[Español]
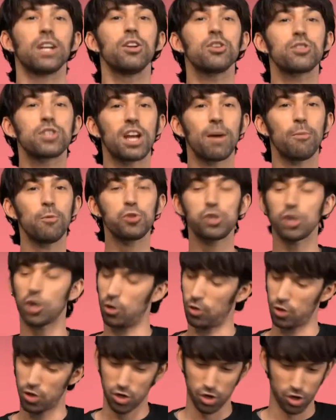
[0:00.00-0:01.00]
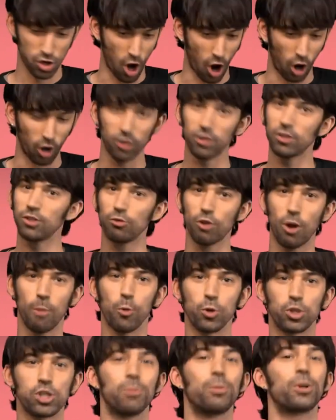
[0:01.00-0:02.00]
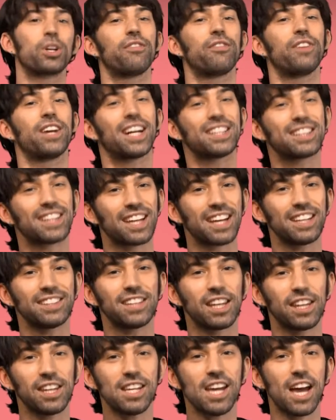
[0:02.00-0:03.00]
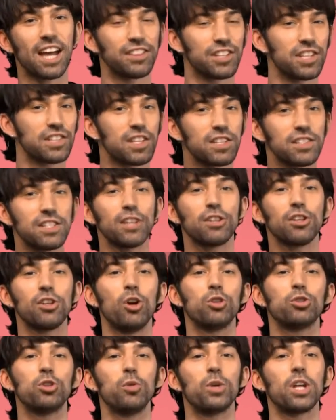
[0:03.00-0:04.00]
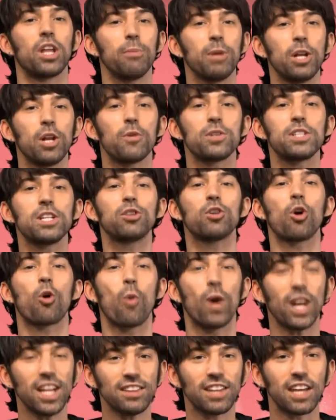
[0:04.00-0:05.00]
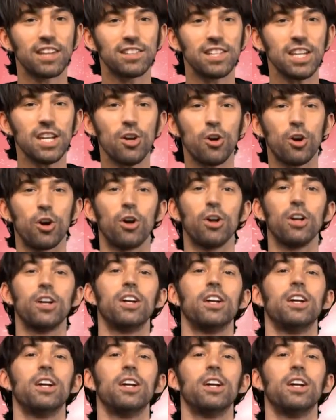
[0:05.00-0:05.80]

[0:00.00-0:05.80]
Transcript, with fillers: ¿No será mucho? No, no es mucho, porque fíjate que ese día, 17 de octubre de 1945,